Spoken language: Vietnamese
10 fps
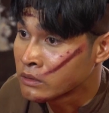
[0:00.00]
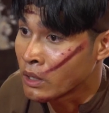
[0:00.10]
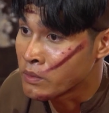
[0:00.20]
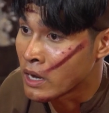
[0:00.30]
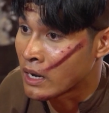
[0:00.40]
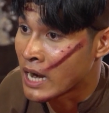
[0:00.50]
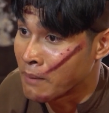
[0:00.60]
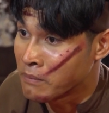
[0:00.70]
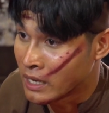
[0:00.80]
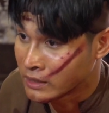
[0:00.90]
Tiểu nhân đã
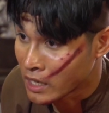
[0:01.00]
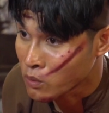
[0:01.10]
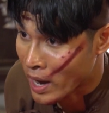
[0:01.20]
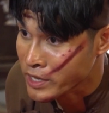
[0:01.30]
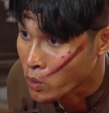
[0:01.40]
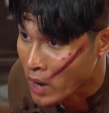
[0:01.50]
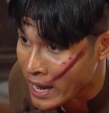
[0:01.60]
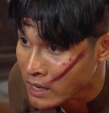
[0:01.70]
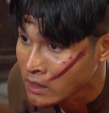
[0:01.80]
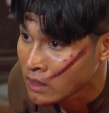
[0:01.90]
làm lệch kết quả vụ án